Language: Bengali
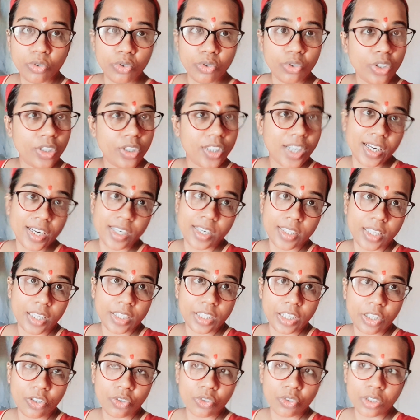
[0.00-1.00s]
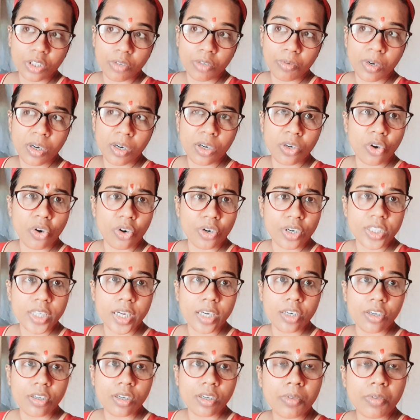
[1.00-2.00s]
দুজনের রান্না তাড়াতাড়ি করতে হবে নটা
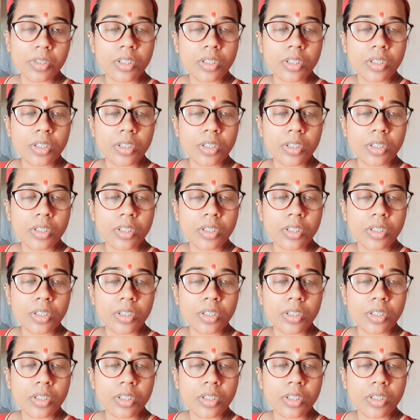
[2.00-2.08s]
সাড়ে